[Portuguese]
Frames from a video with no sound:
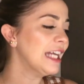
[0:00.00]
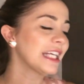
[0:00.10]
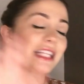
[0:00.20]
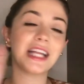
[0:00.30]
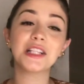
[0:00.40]

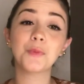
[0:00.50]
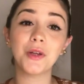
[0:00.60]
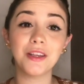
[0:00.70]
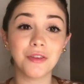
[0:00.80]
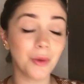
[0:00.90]
que tem
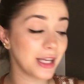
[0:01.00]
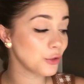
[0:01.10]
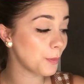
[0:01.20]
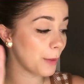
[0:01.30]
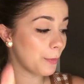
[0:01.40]
disponível aí
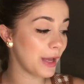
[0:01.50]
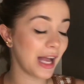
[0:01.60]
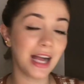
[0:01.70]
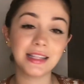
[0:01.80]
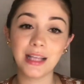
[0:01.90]
do PP
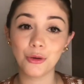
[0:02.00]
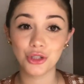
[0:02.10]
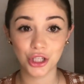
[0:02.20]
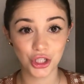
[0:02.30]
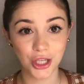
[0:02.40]
até o
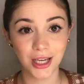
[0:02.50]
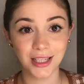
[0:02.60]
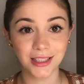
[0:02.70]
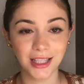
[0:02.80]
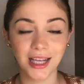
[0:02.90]
GG
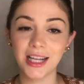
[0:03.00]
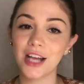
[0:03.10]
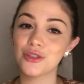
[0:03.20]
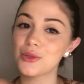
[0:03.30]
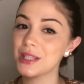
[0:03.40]
ainda na
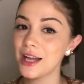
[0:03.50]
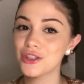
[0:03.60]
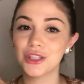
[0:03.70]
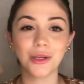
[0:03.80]
grade do site,